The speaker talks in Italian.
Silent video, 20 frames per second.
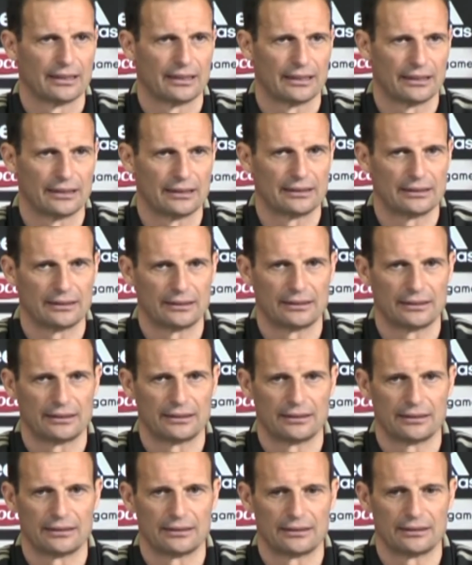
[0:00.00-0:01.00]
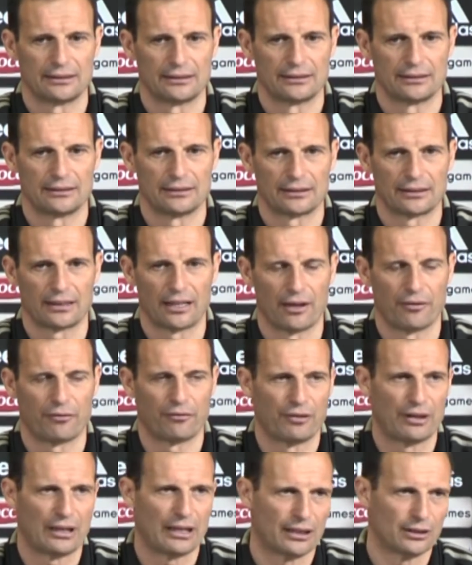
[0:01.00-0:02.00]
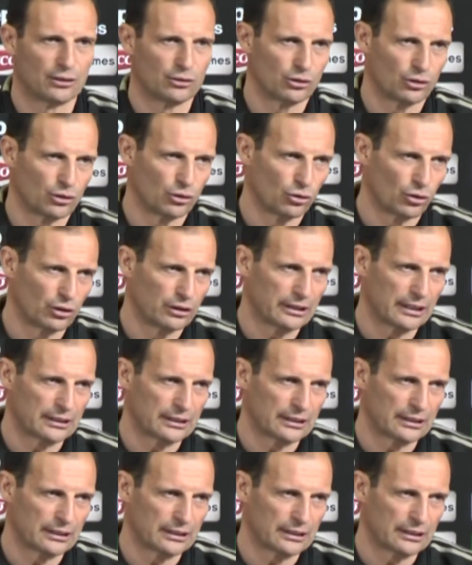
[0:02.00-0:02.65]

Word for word: eh, che fa gol